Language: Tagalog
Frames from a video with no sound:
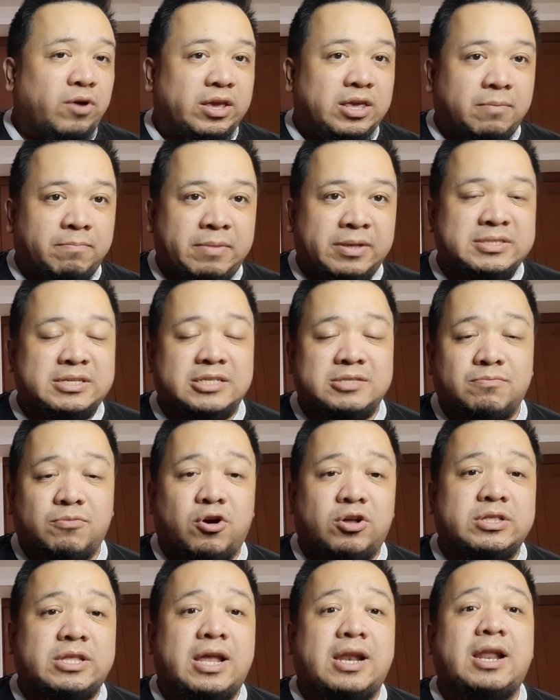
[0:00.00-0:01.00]
yung kanyang business
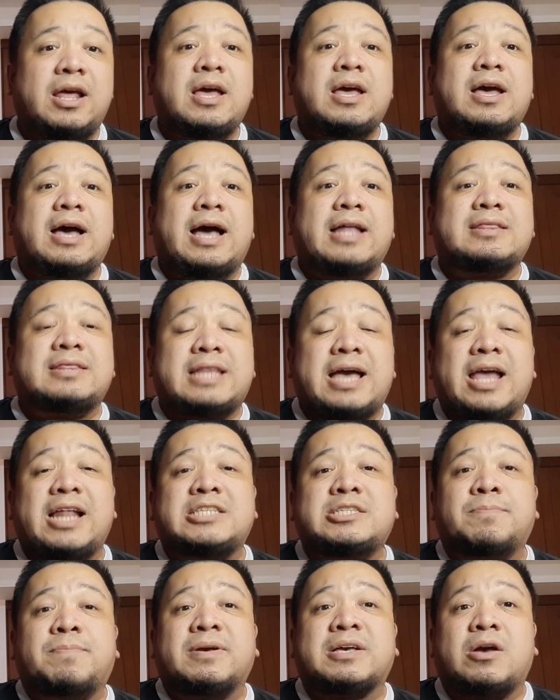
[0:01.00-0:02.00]
model. At dahil
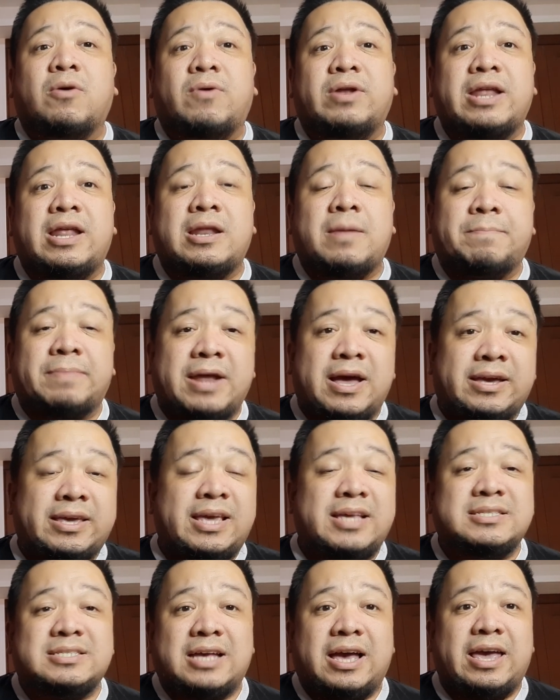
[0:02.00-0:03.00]
sa si pagkawala ng
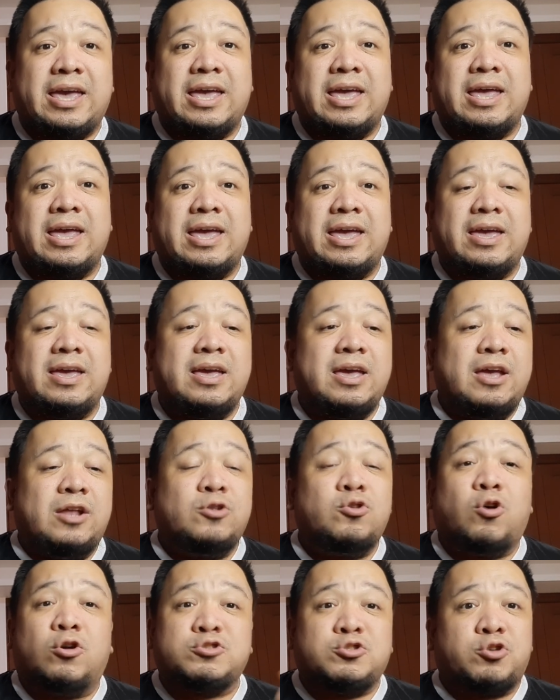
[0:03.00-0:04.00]
prangkisa, eh,
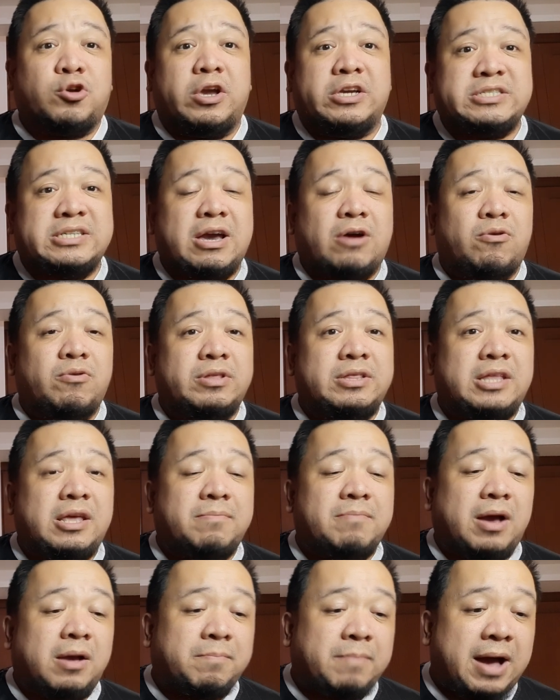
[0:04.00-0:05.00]
no choice siya kung
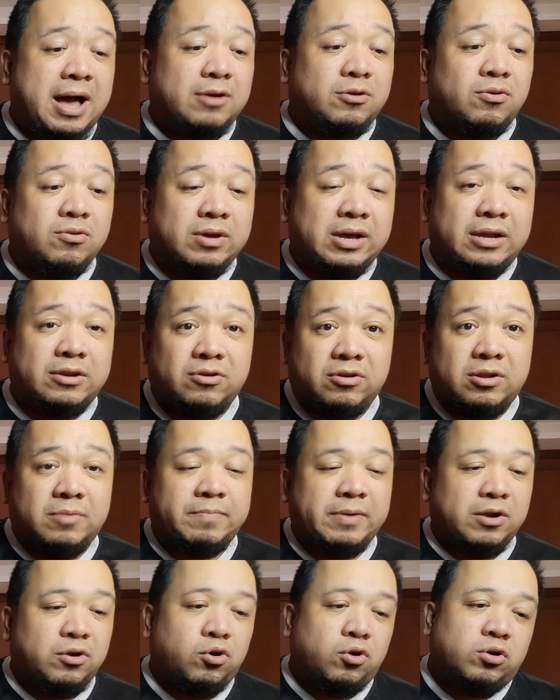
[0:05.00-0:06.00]
hindi magbagong ganon.
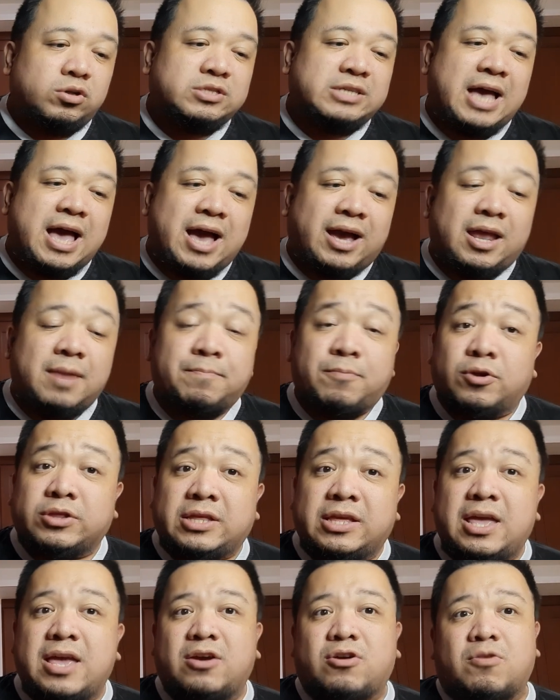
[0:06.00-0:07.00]
Pero sa akin po,
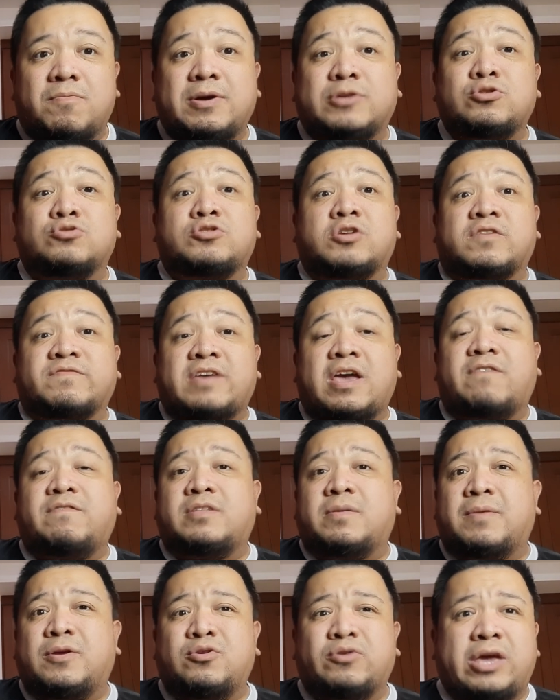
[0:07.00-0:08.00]
tingin ko, magsusurvive
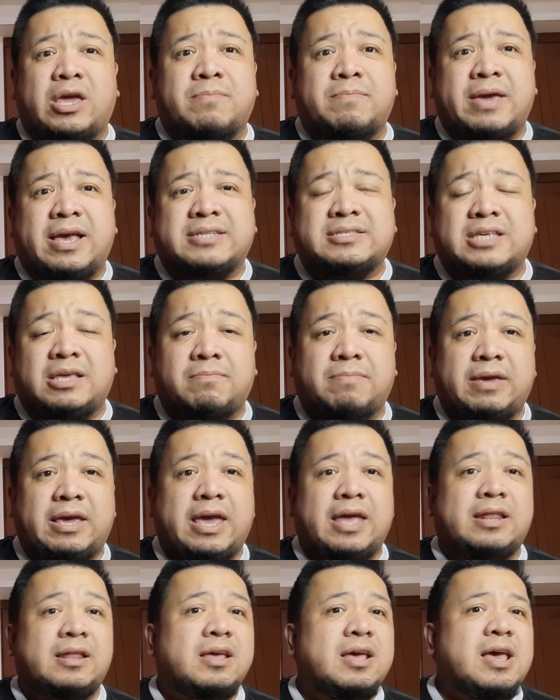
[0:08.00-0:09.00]
naman yung
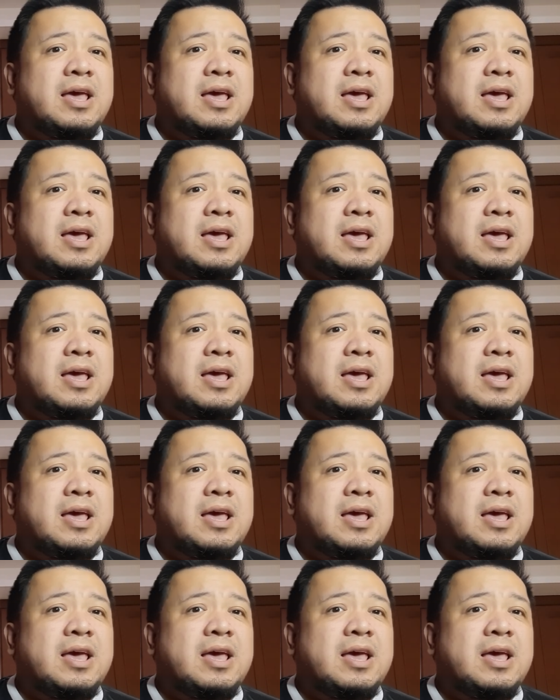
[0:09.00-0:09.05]
ABS-CBN.